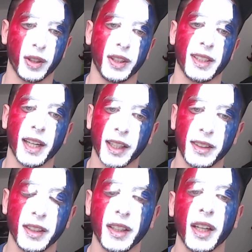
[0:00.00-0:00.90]
des
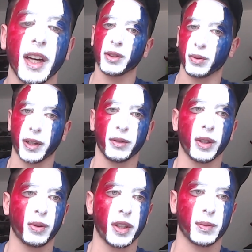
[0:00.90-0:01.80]
araignées. Donc bravo
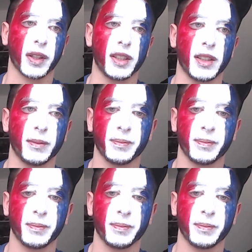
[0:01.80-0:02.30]
à toi Esprit.